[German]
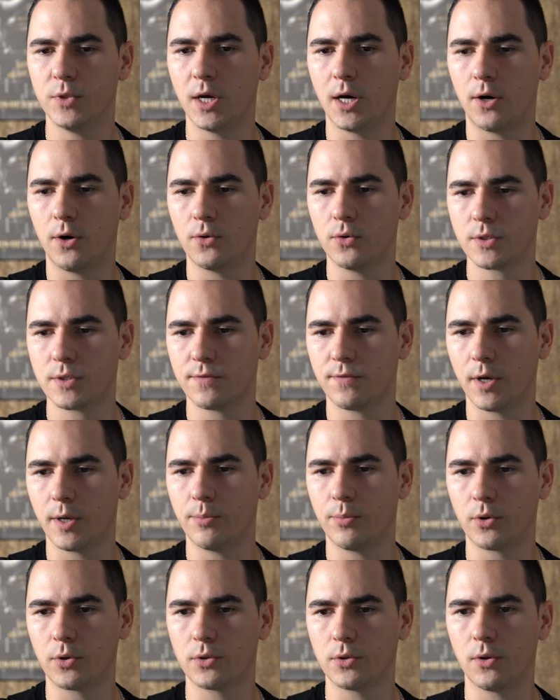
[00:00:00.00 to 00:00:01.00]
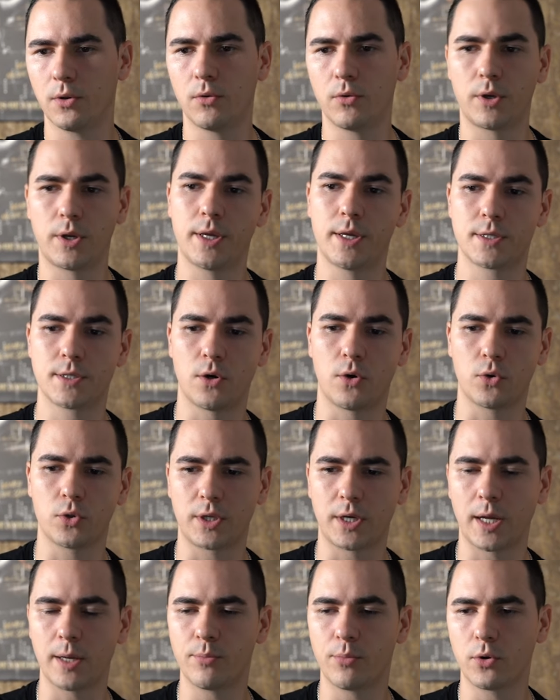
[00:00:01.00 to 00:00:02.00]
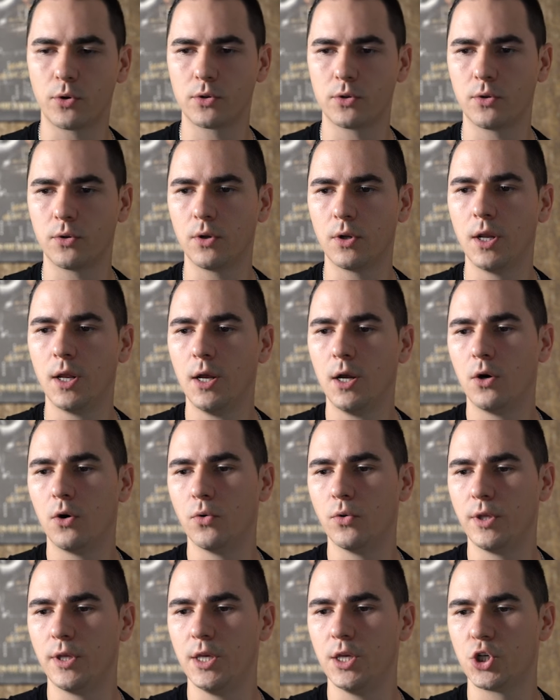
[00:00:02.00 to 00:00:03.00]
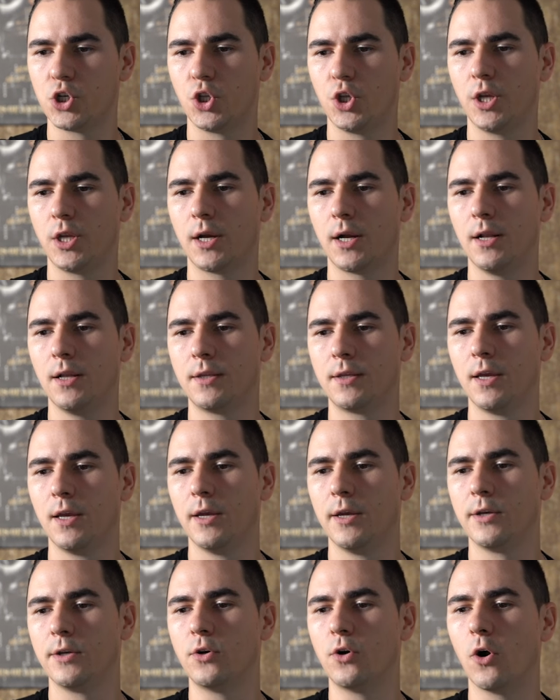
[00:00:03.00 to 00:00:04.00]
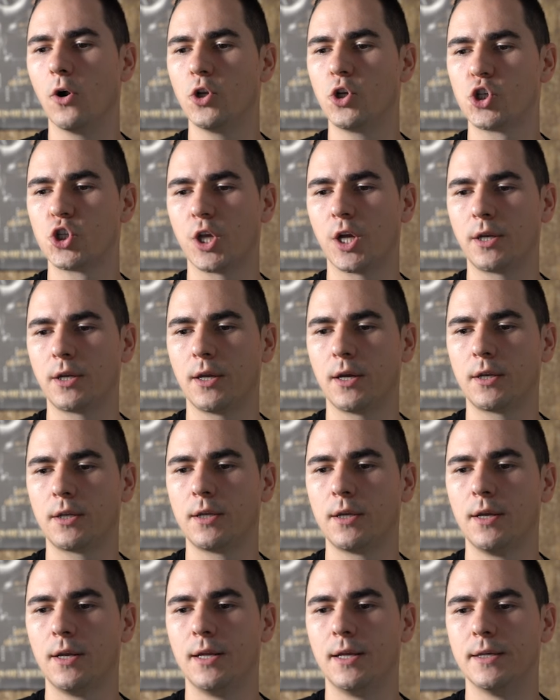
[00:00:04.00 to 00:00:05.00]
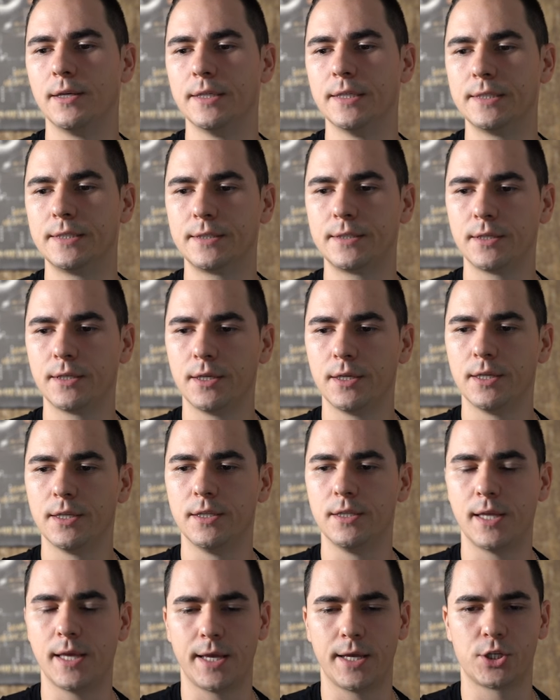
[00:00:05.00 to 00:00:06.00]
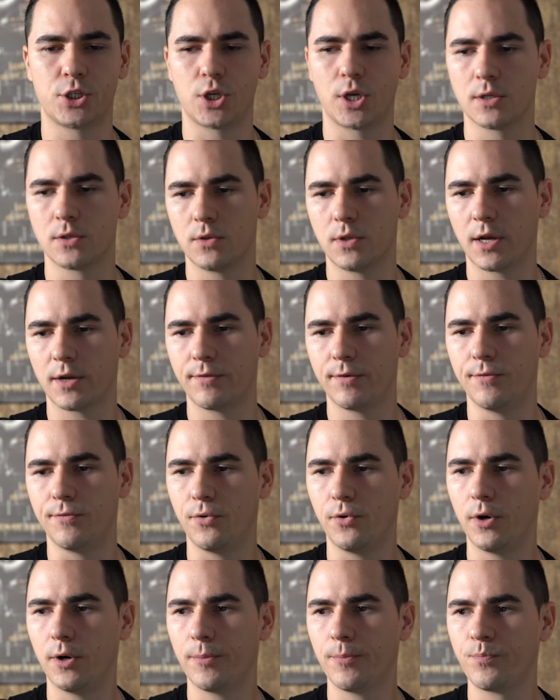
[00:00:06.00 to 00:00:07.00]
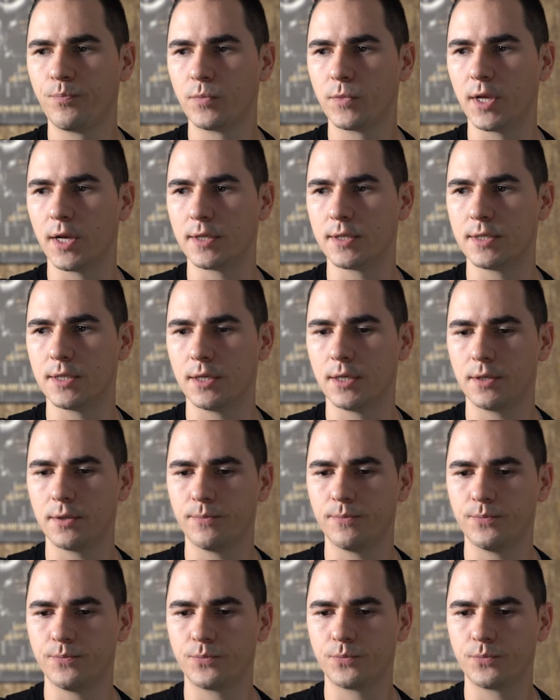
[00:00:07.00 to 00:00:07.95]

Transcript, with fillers: DAO 2.0 oder jetzt auch 3.0 und hier steht halt Goldstandard ist Dash, also nach wie vor, der hat sich